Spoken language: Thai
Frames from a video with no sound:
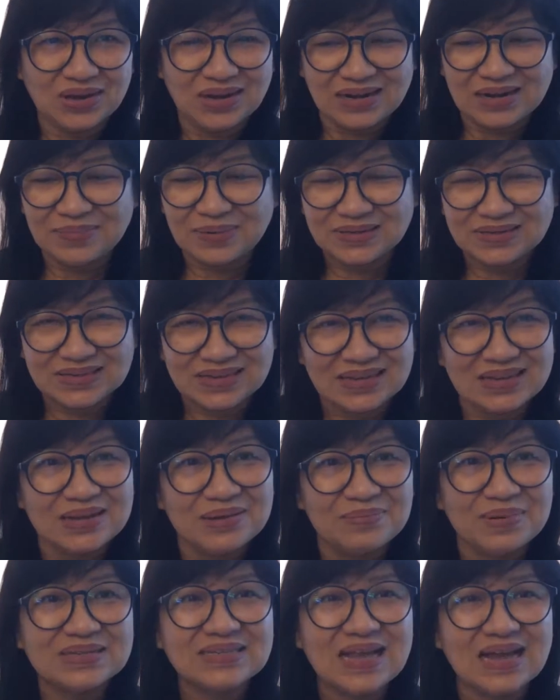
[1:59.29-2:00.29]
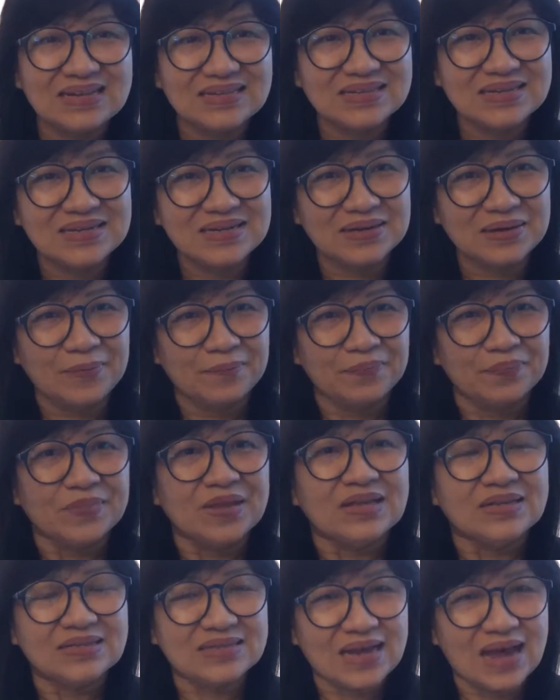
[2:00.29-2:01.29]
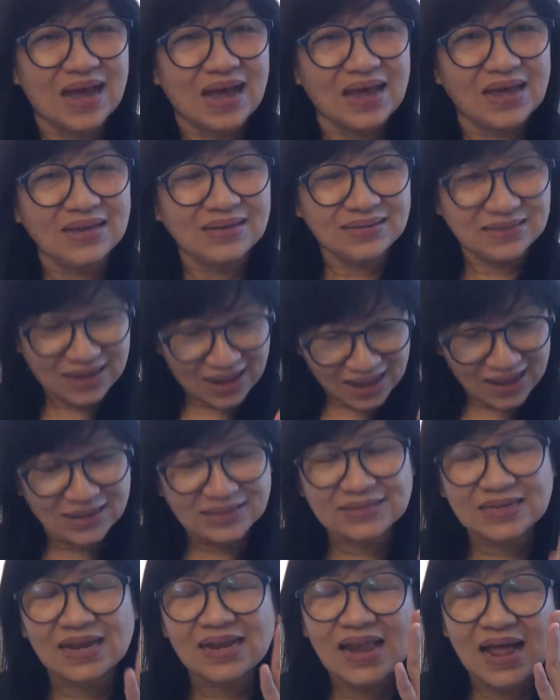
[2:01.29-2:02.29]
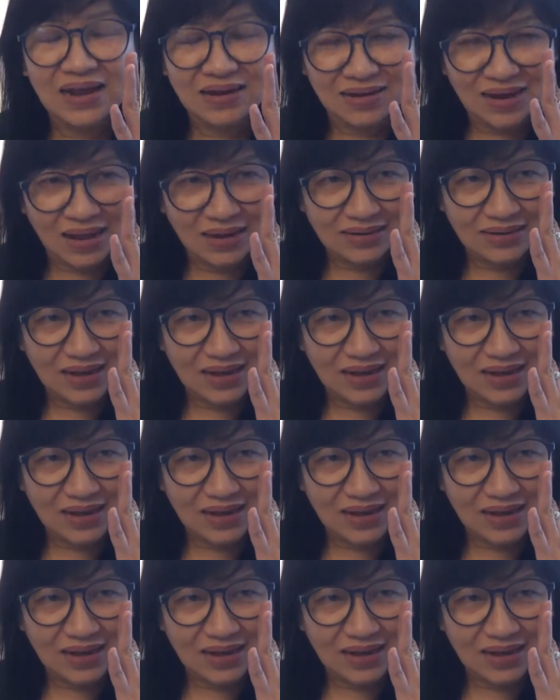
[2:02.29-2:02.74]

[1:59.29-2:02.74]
หรือภาษาสื่อ ใช้ค่ะ ใช้หลังล้า